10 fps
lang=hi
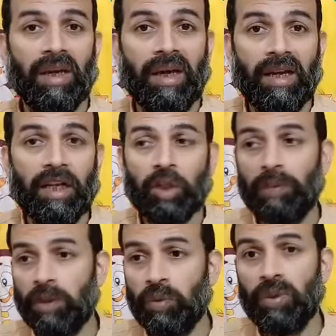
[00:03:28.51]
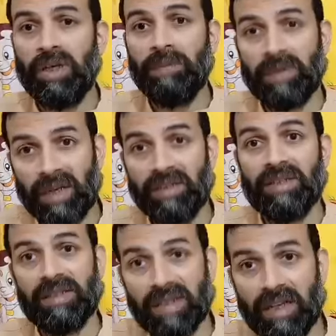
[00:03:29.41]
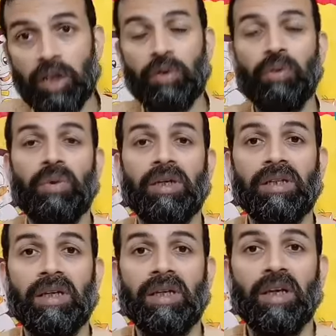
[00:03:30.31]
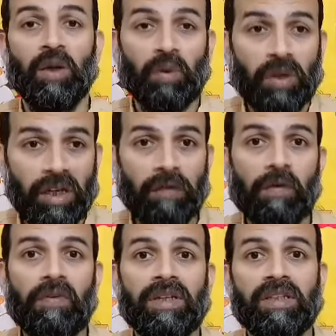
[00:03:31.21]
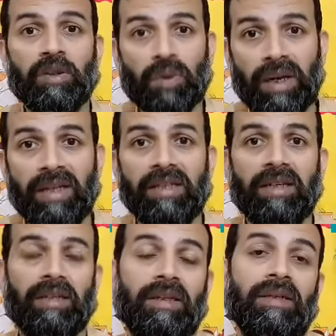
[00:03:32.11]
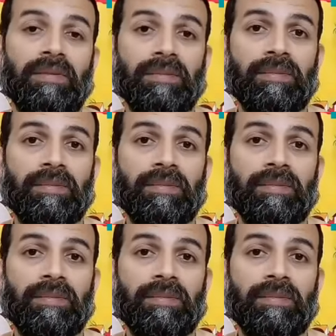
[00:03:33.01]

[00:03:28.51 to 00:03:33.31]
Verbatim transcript: इंग्लिश में चूंकि हम टेंस से ही शुरू करते हैं तो ये वो वर्ड्स हैं जो रह जाते हैं